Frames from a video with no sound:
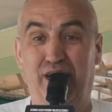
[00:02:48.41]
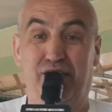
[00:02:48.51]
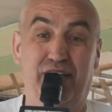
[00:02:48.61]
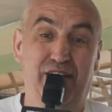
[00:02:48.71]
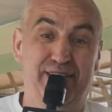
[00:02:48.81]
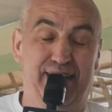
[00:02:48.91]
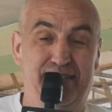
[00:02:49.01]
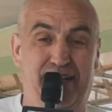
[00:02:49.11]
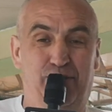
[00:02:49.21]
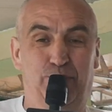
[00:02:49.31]
No i
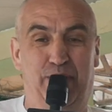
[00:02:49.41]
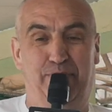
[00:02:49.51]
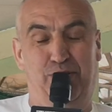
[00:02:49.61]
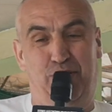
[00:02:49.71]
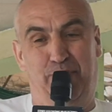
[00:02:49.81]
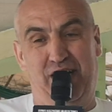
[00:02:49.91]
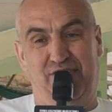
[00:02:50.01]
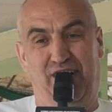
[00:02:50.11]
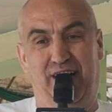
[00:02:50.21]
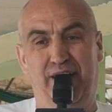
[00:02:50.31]
ostatnia grupa, proszę
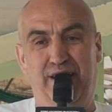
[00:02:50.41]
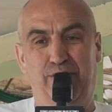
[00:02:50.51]
Państwa,